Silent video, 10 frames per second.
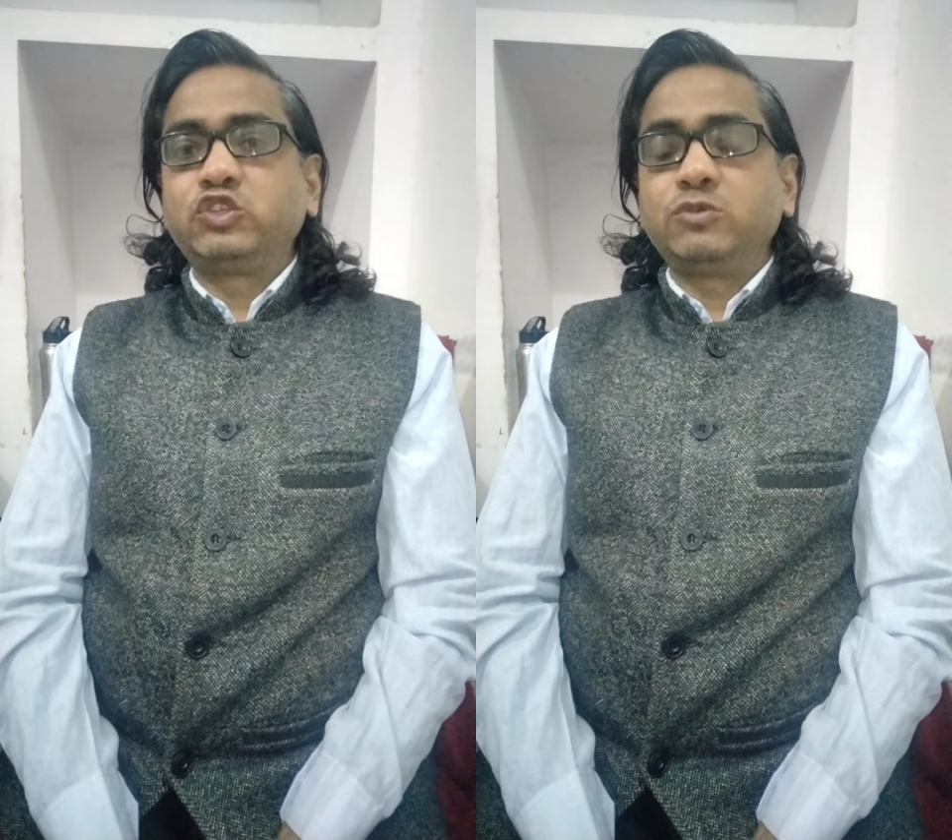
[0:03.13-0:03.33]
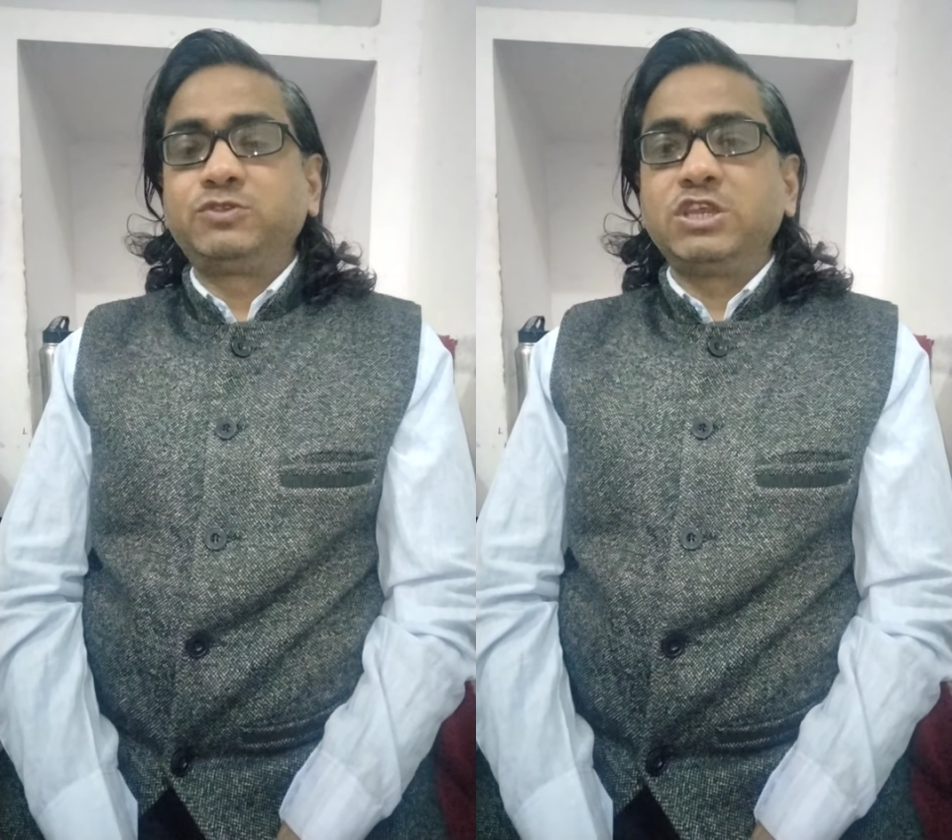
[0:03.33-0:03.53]

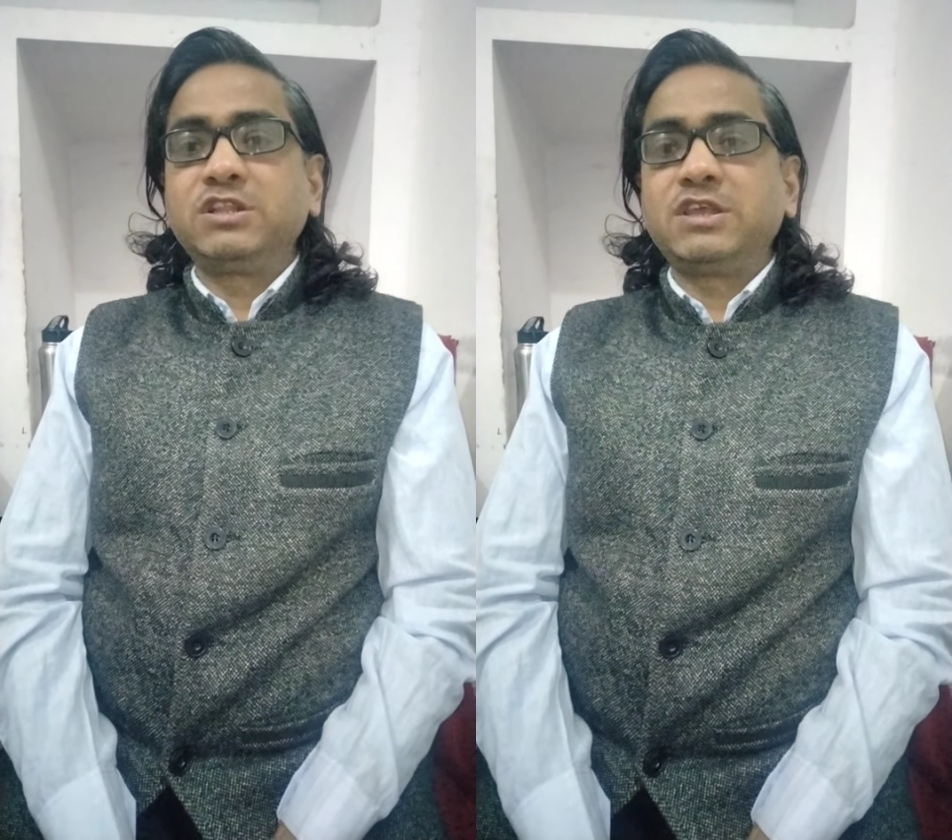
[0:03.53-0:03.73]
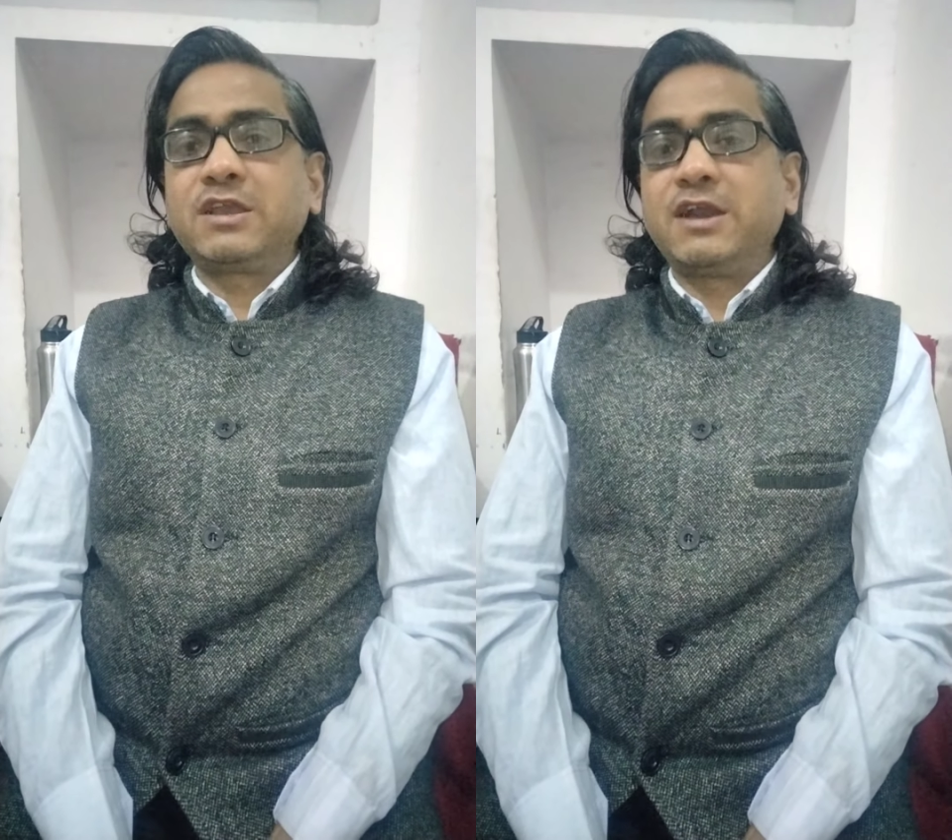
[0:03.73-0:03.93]
शुभ
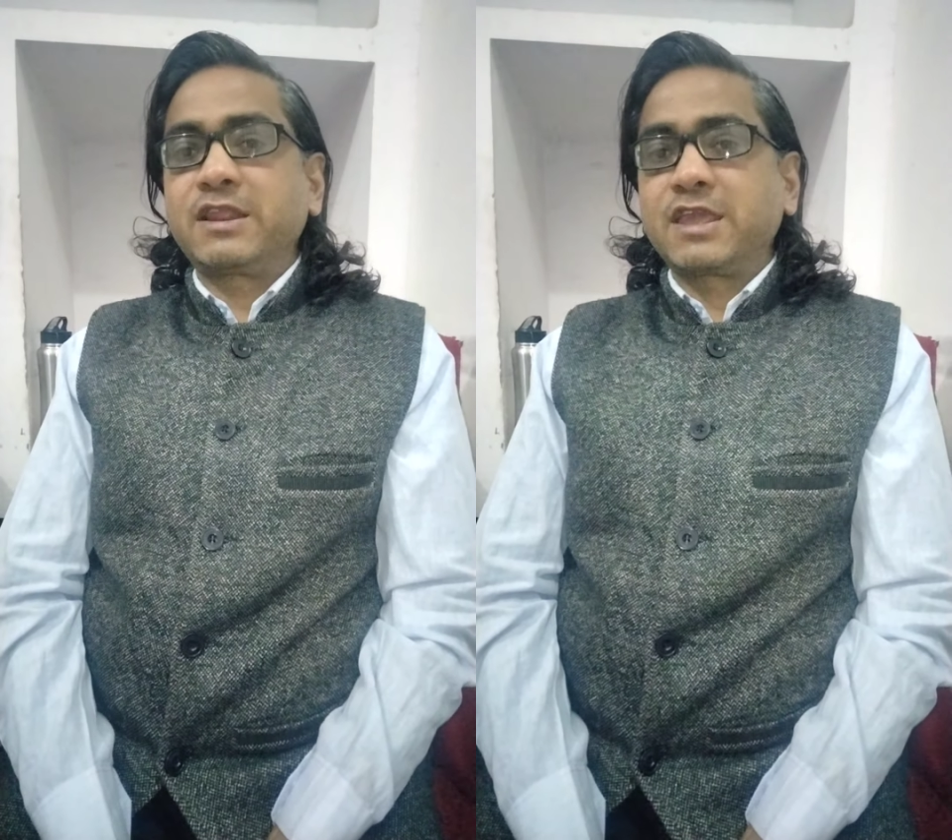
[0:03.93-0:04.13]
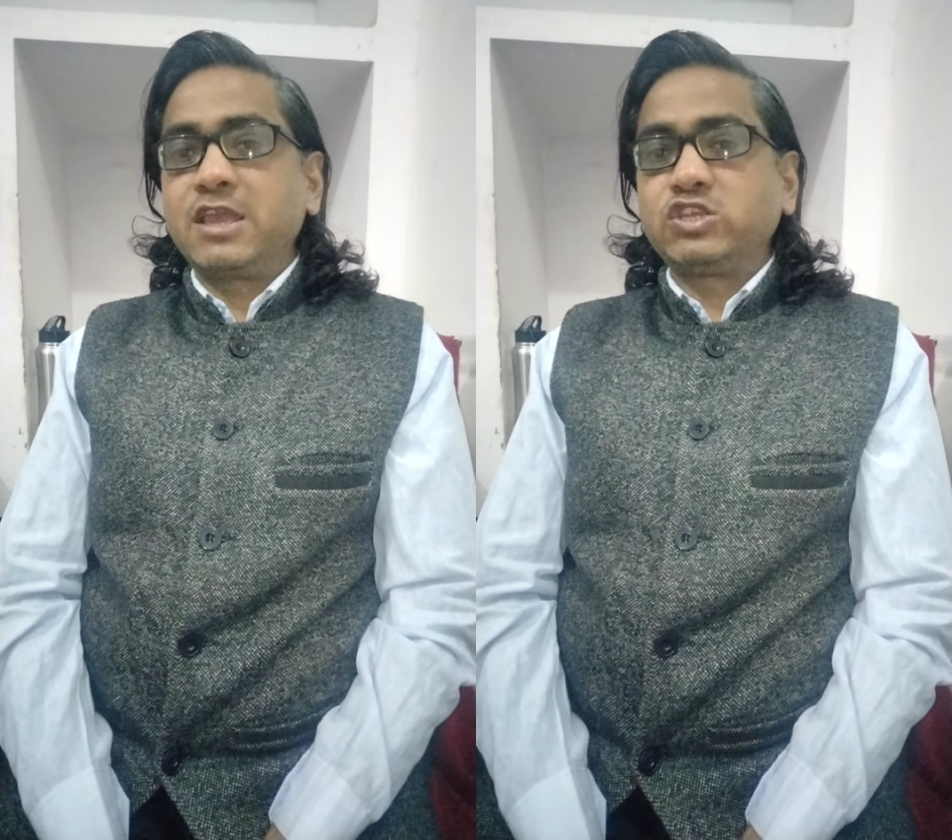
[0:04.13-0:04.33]
चिंतक
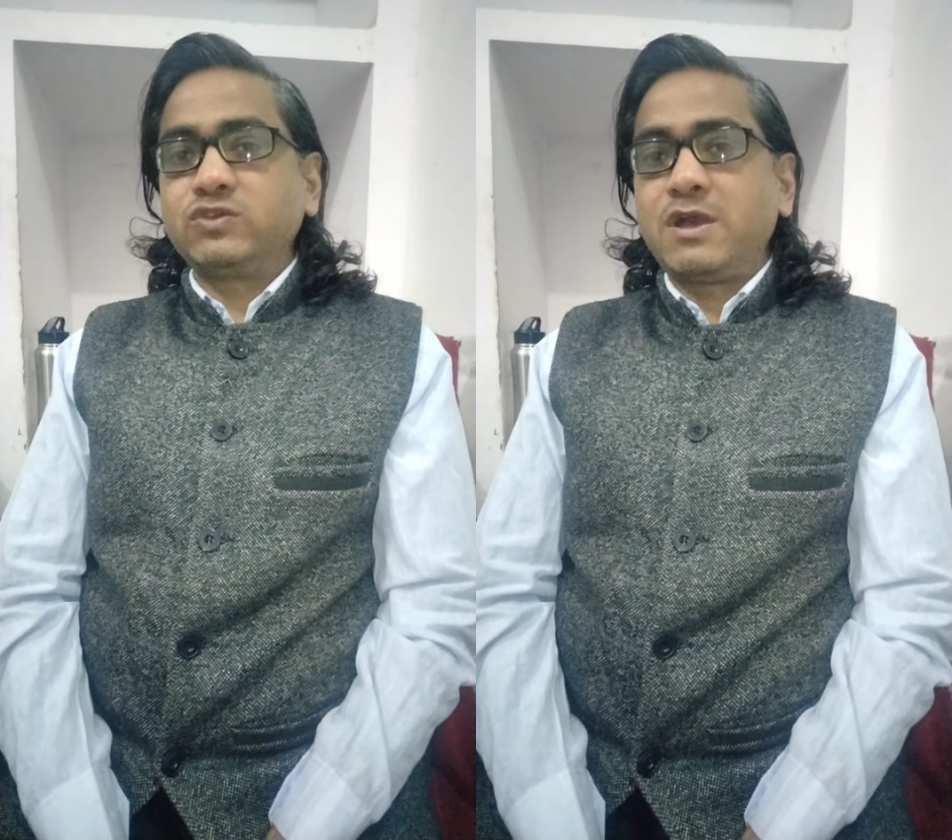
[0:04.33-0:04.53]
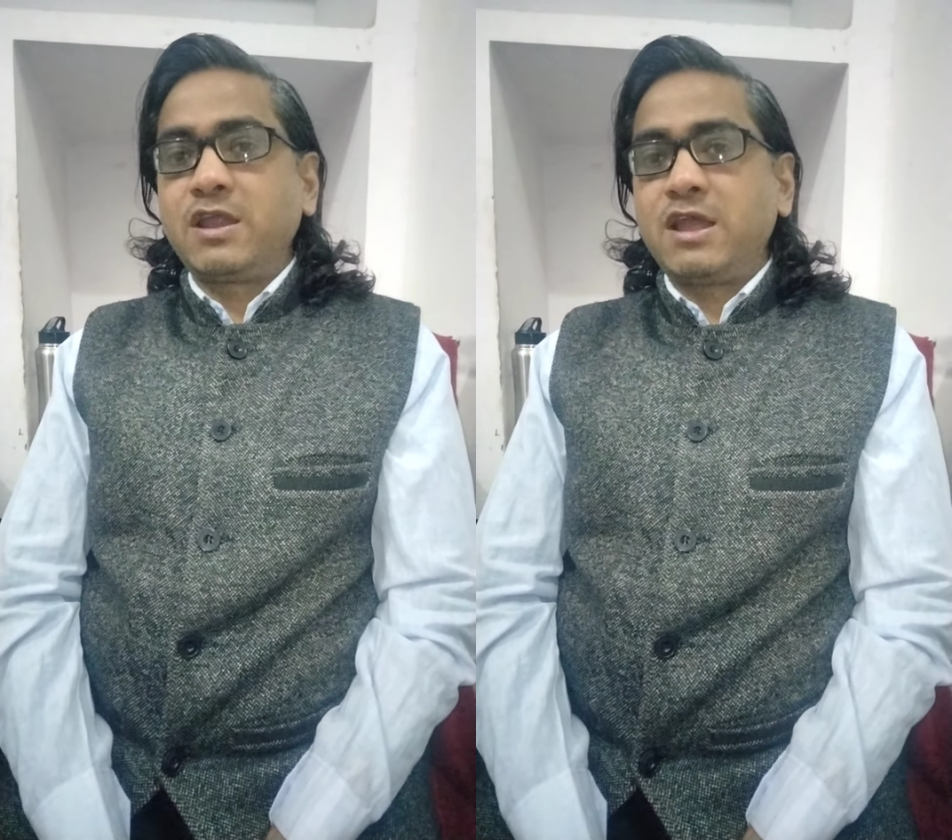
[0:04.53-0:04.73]
हरकेश
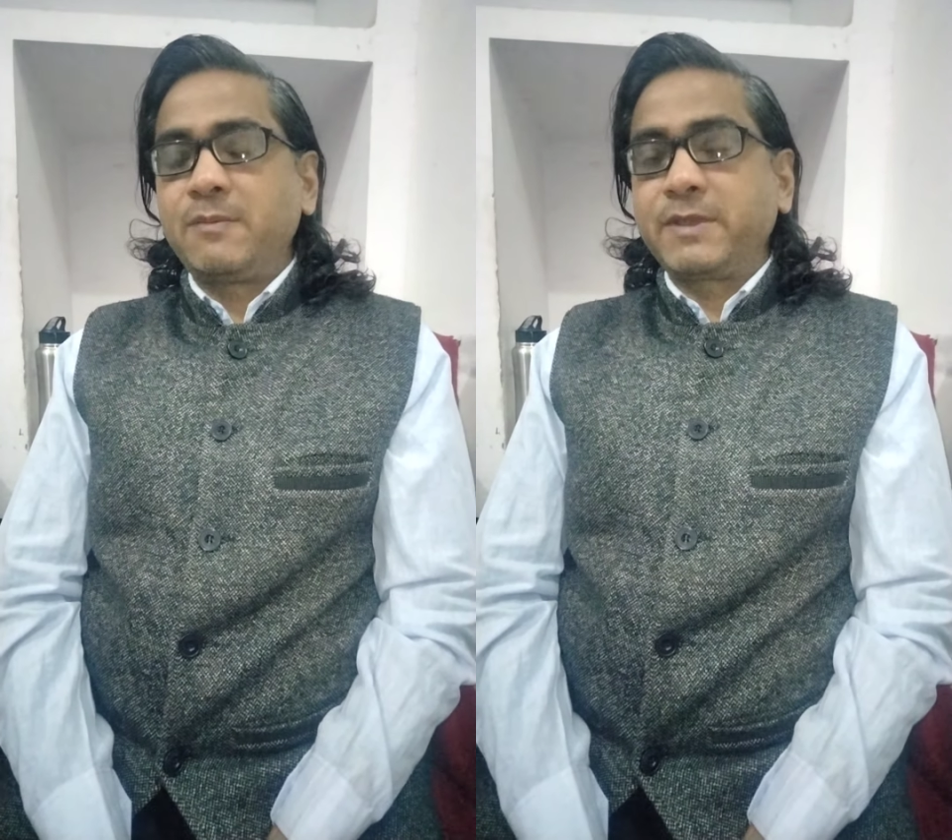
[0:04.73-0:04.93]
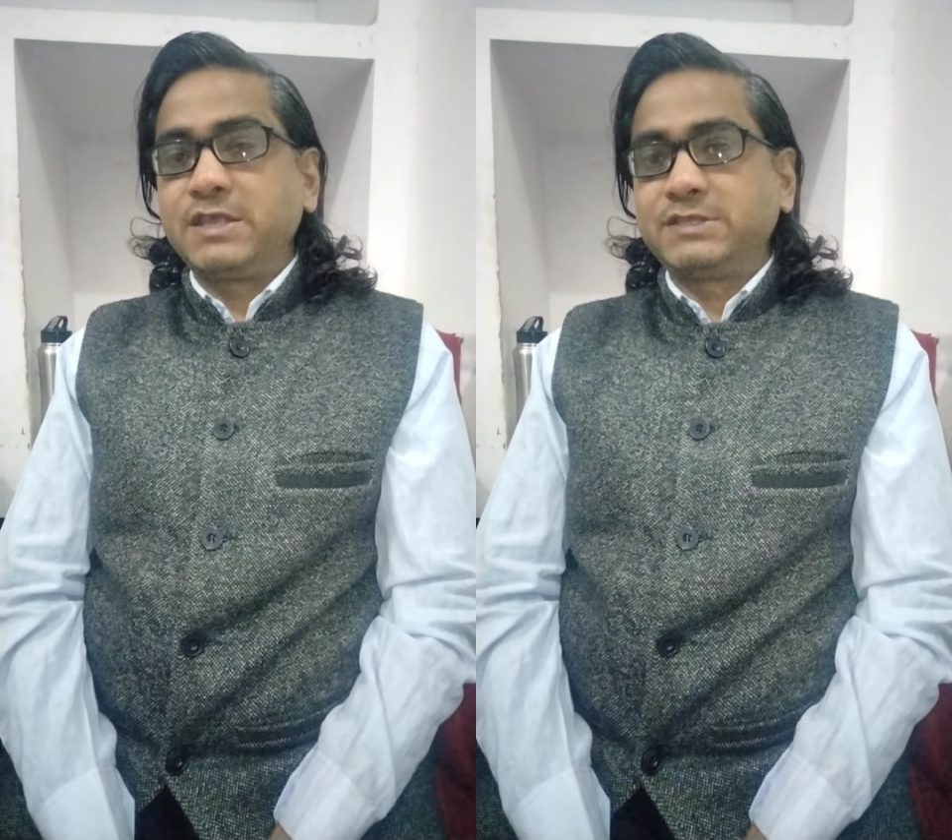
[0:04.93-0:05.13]
चौहान आपके